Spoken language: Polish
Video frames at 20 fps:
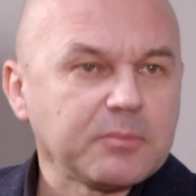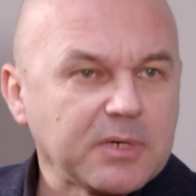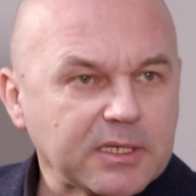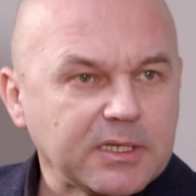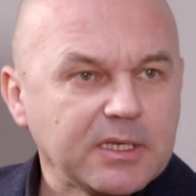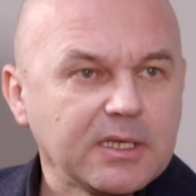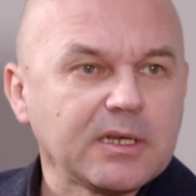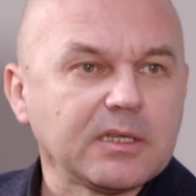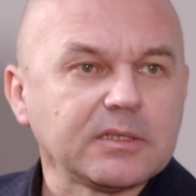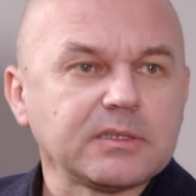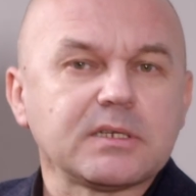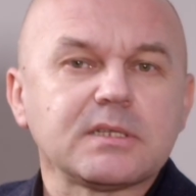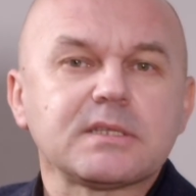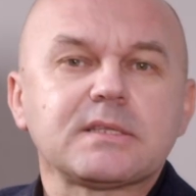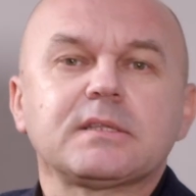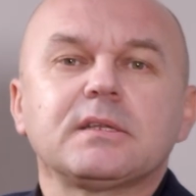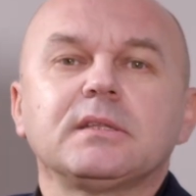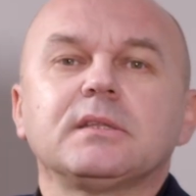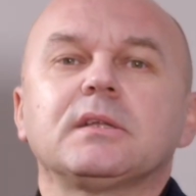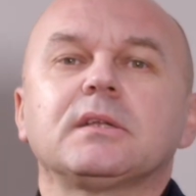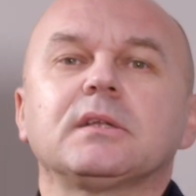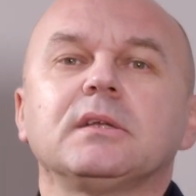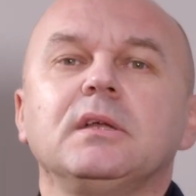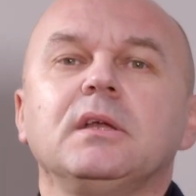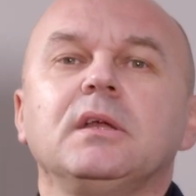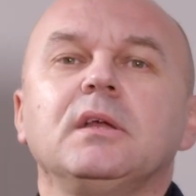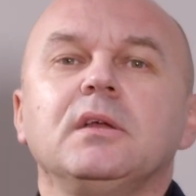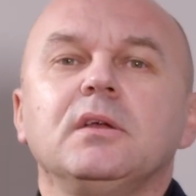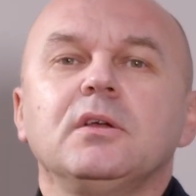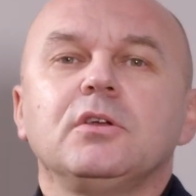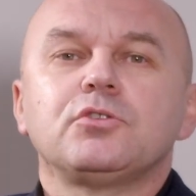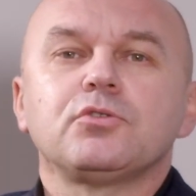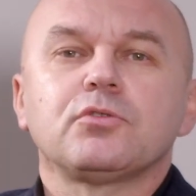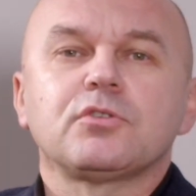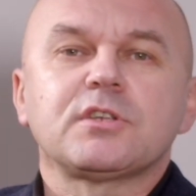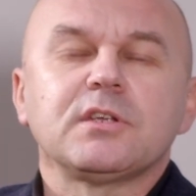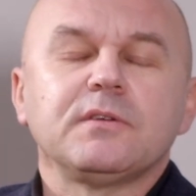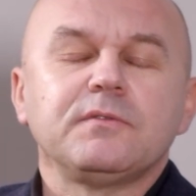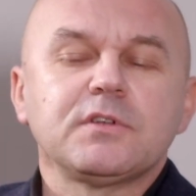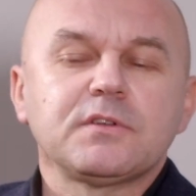Magiera, teraz trener
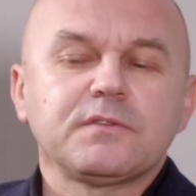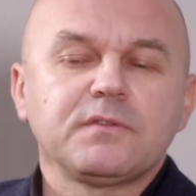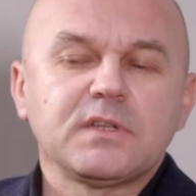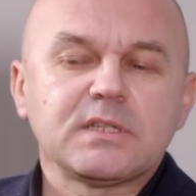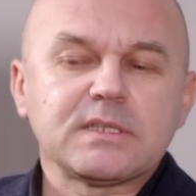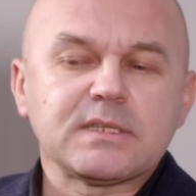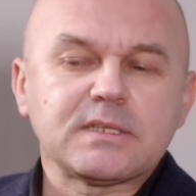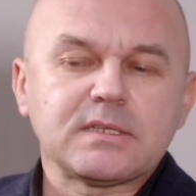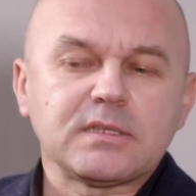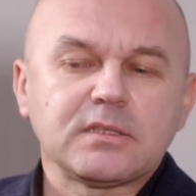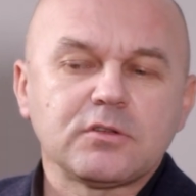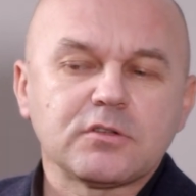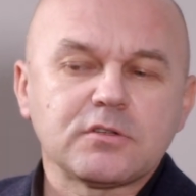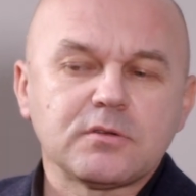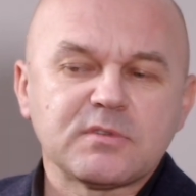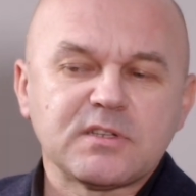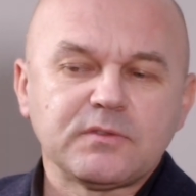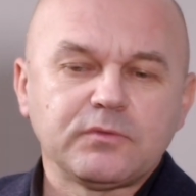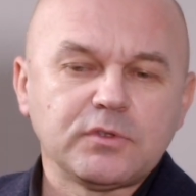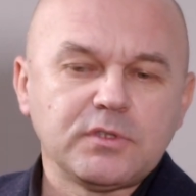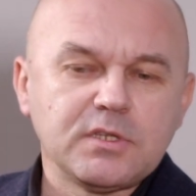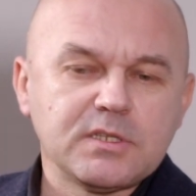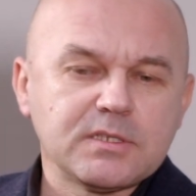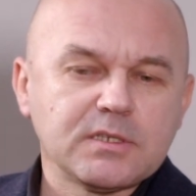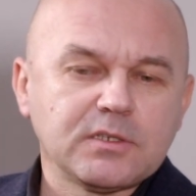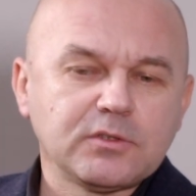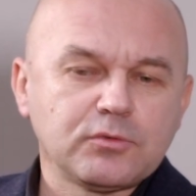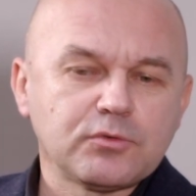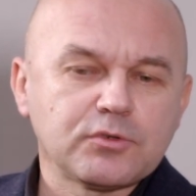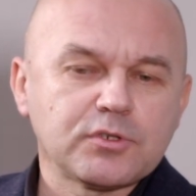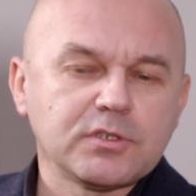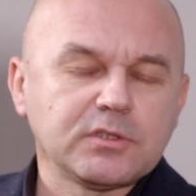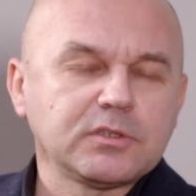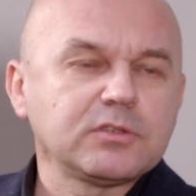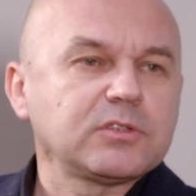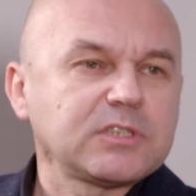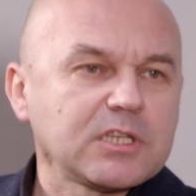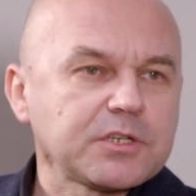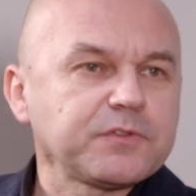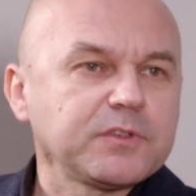Dziurdziewicz, więc to są zawodnicy, którzy
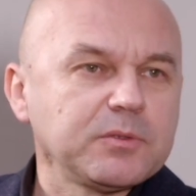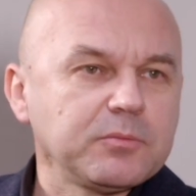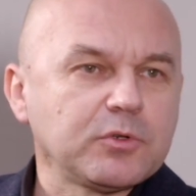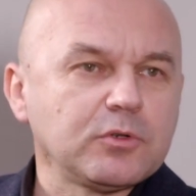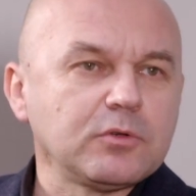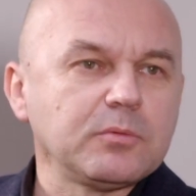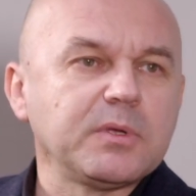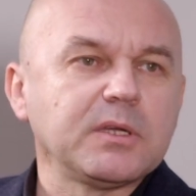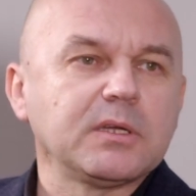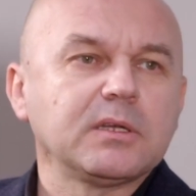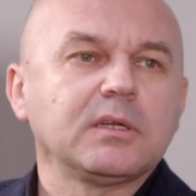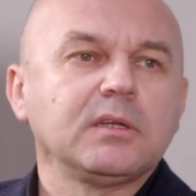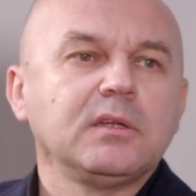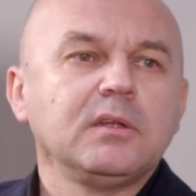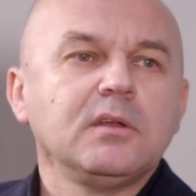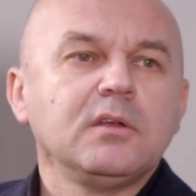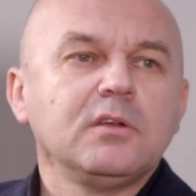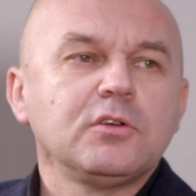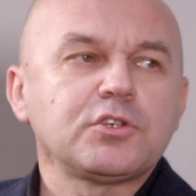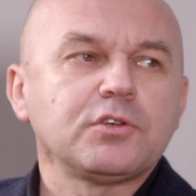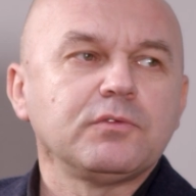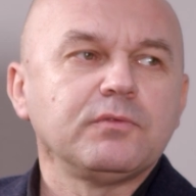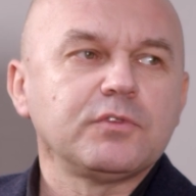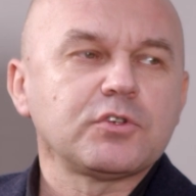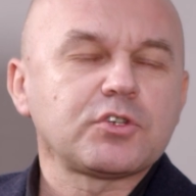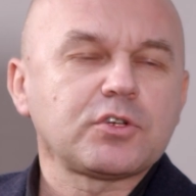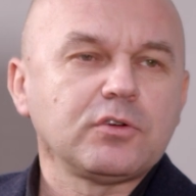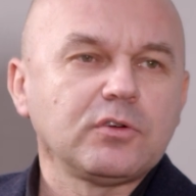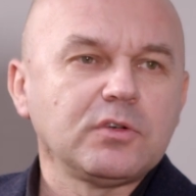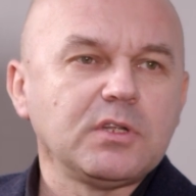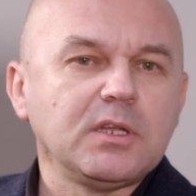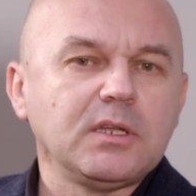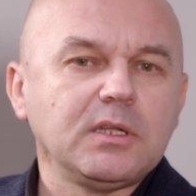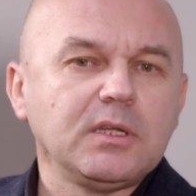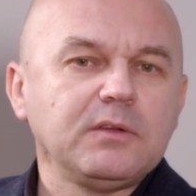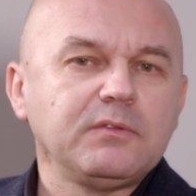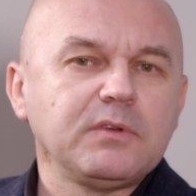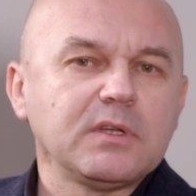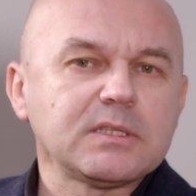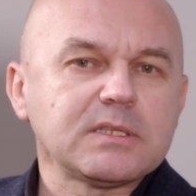też w tym klubie się
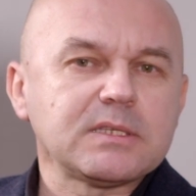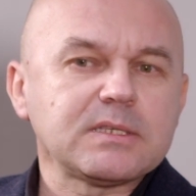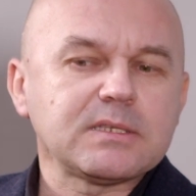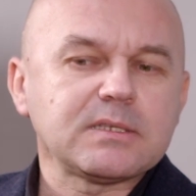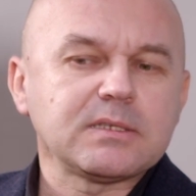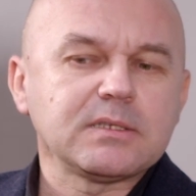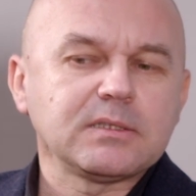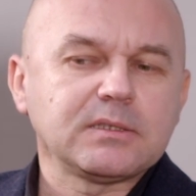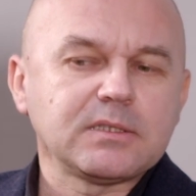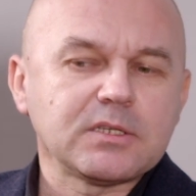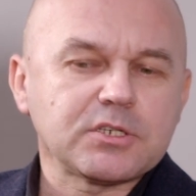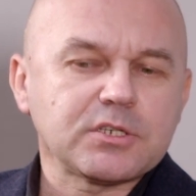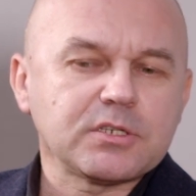wyszkolili, więc też